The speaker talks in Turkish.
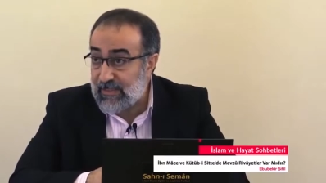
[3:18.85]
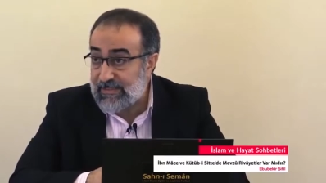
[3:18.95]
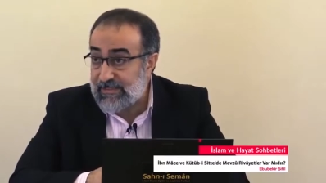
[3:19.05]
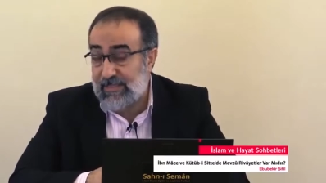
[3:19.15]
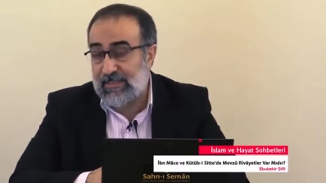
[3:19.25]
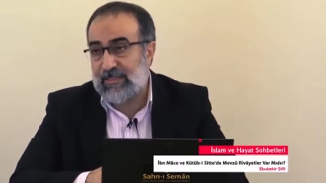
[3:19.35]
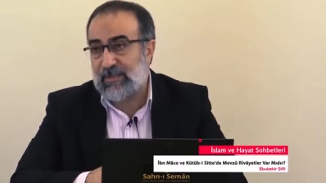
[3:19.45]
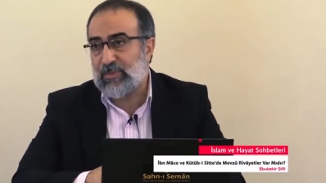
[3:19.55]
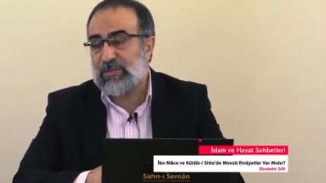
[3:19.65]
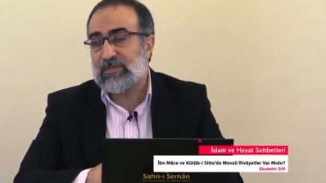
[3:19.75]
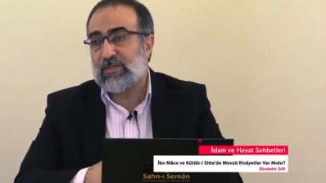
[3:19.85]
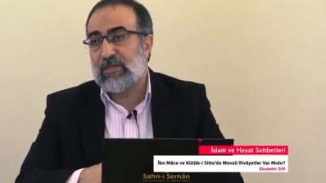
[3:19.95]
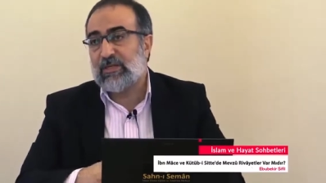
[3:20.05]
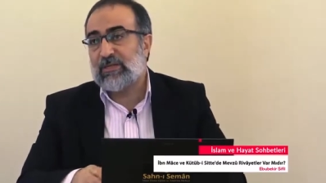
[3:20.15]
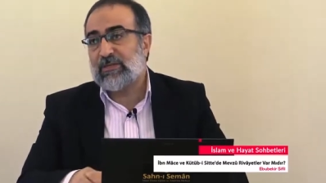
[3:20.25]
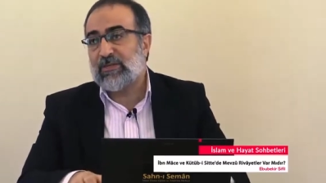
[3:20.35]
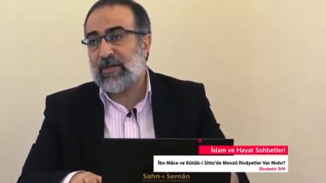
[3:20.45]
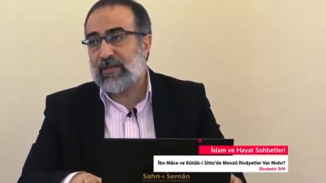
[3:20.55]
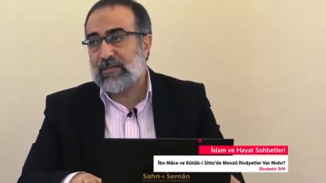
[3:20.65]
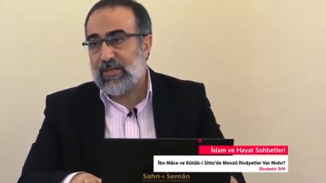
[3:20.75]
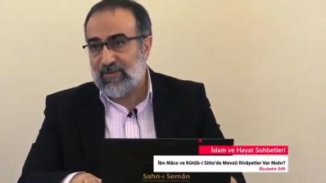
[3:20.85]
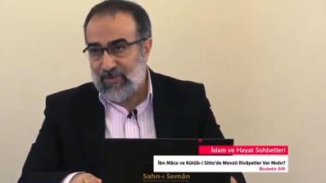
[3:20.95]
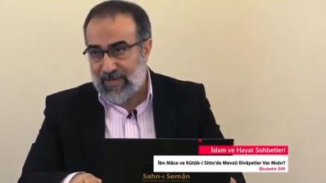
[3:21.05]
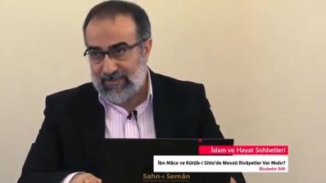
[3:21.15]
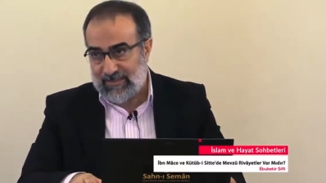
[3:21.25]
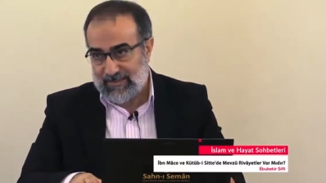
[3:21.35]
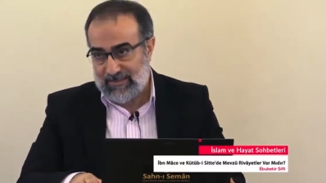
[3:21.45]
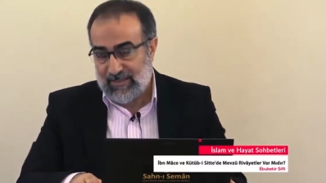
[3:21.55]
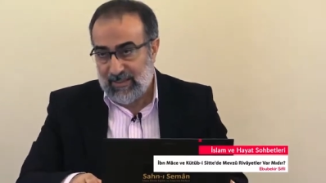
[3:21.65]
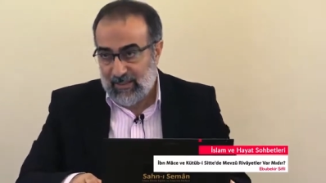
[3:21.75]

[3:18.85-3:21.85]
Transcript: tasrih edilmiş rivayetler vardır.